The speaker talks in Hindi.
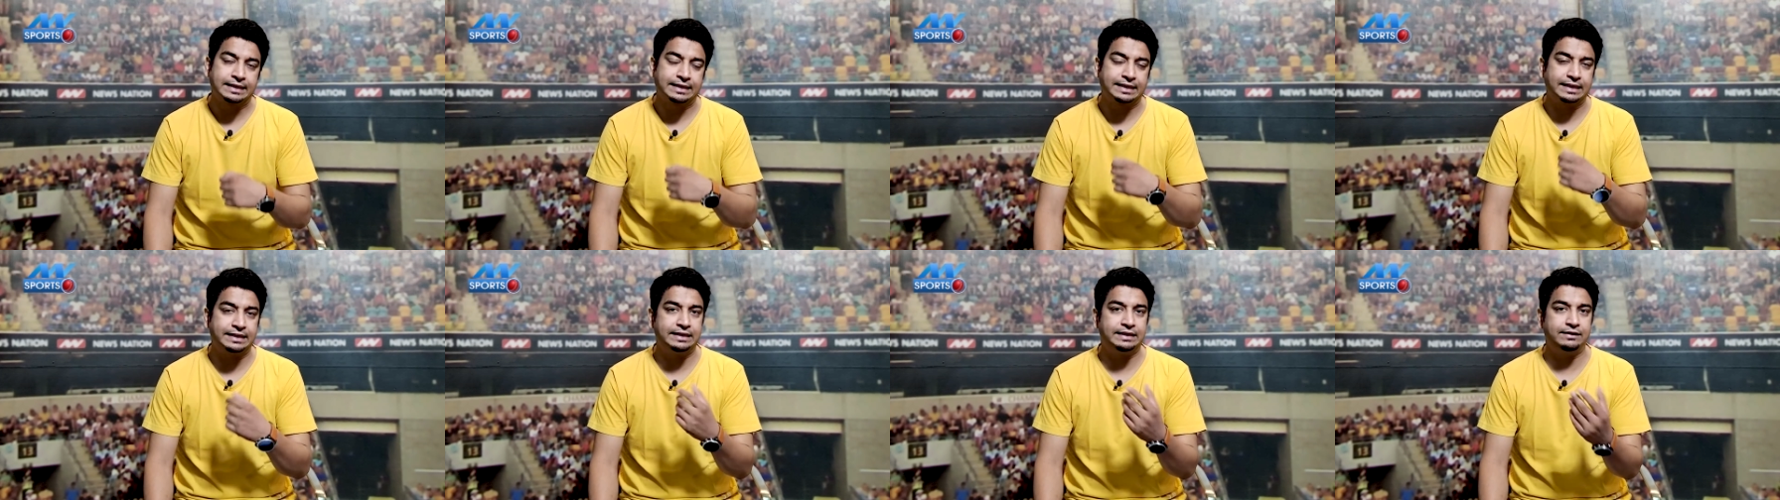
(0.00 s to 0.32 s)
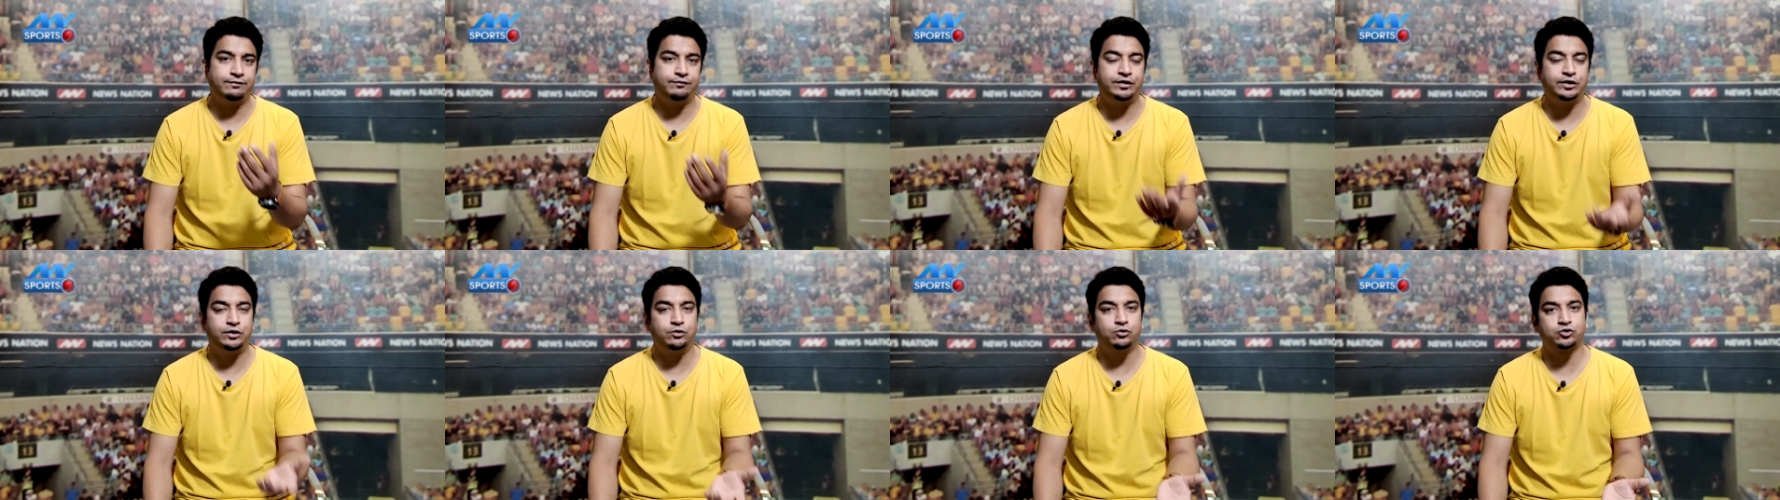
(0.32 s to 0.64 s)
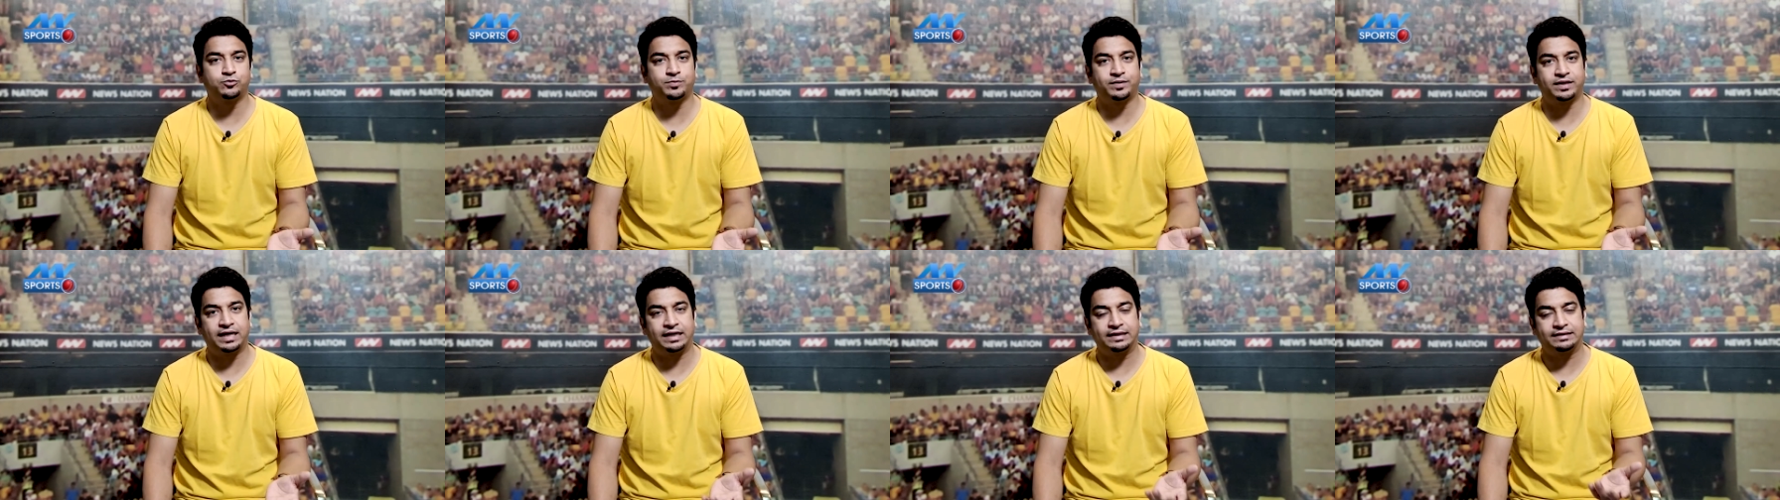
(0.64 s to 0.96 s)
कई
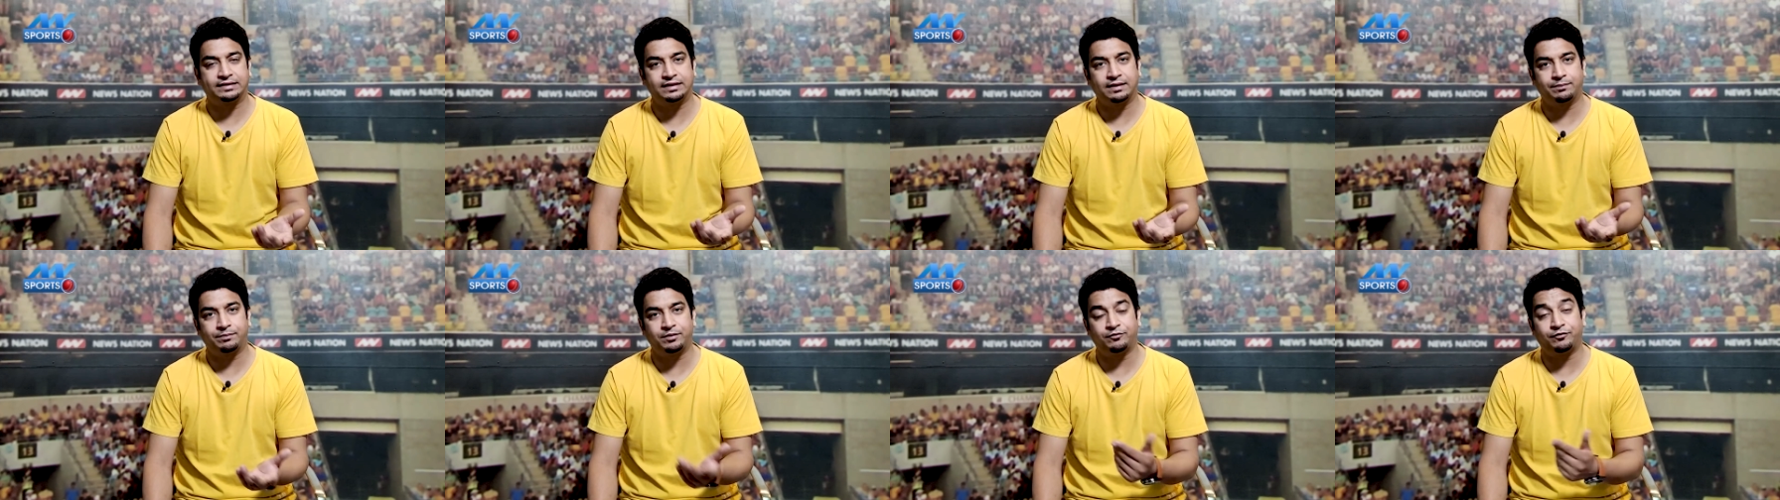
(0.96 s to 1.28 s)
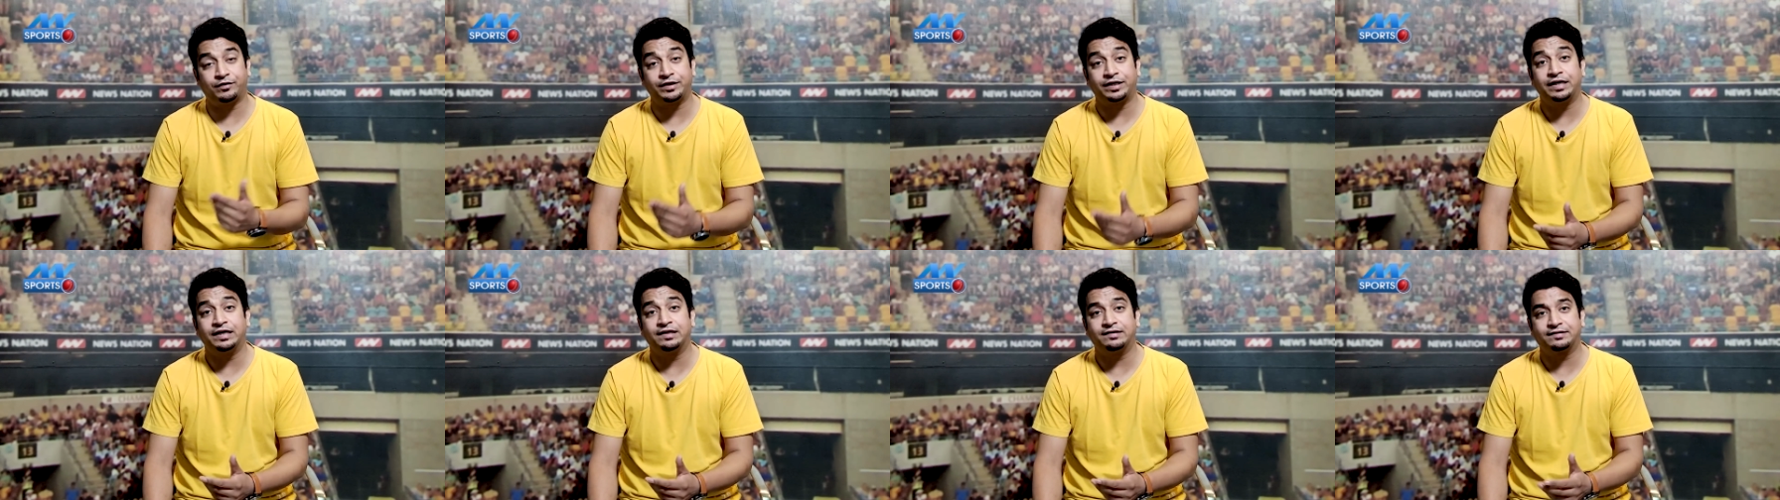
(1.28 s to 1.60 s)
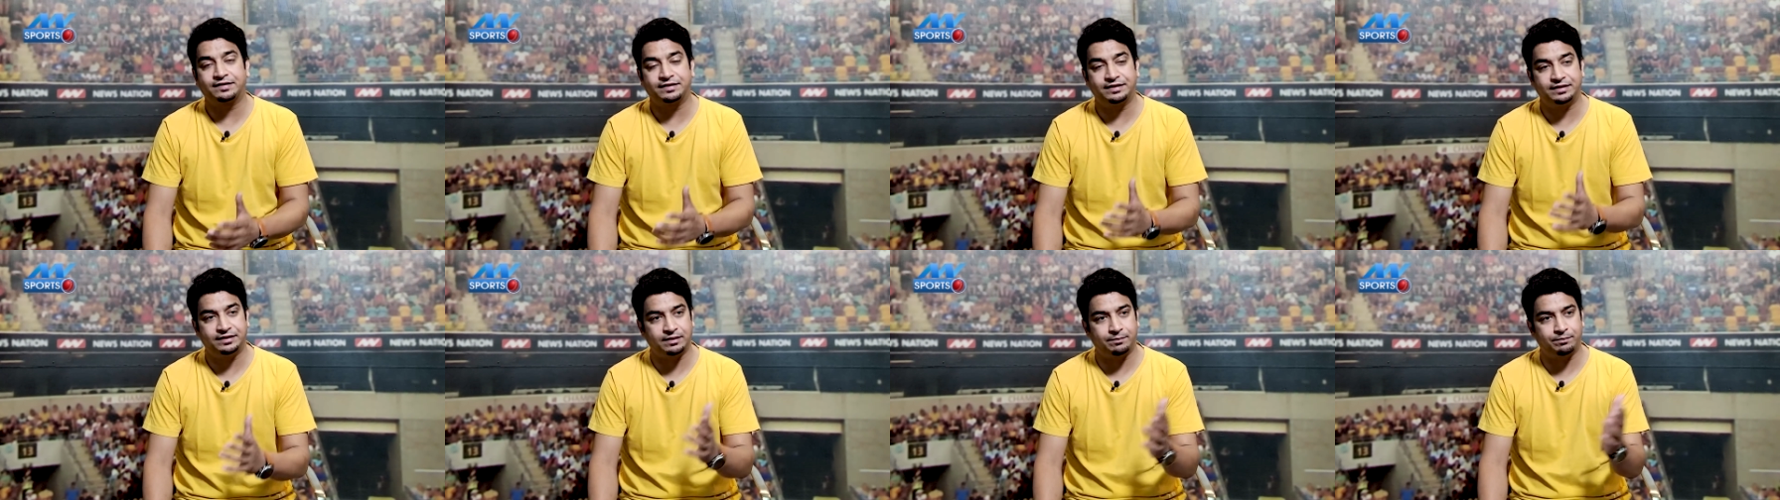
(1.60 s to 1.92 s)
वीडियोस बनाई थी अपनी फिटनेस
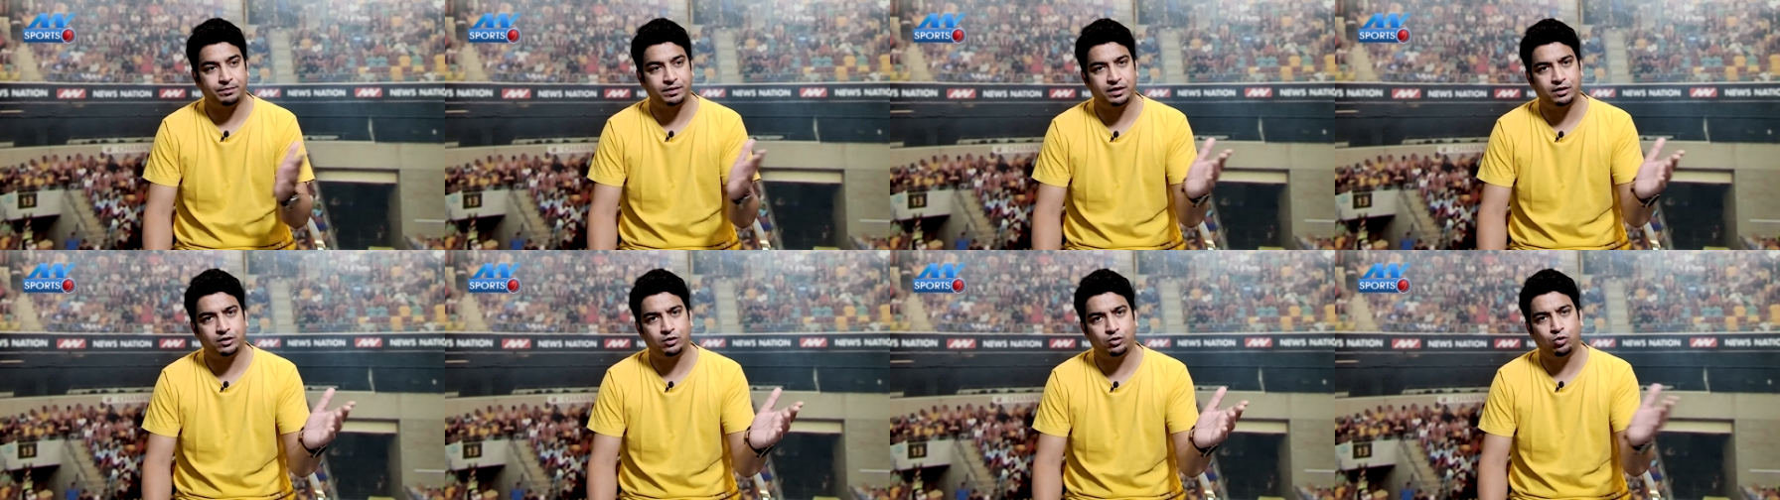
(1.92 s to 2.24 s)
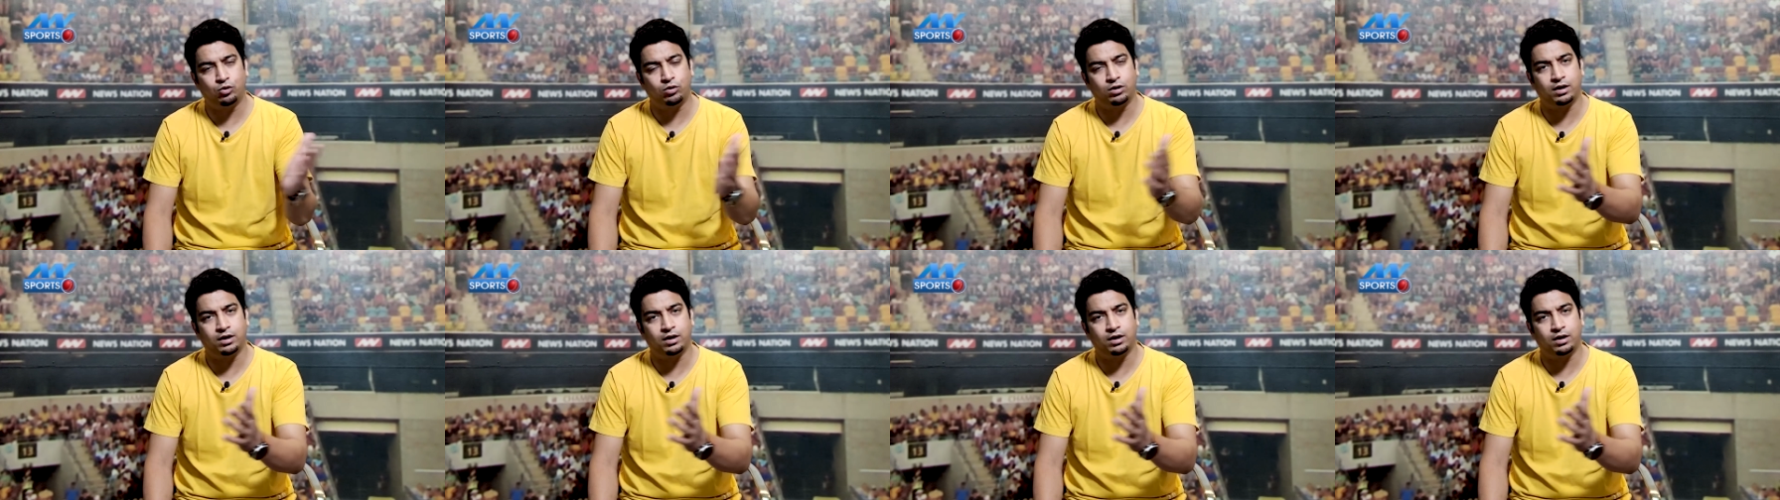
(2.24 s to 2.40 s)
की अपने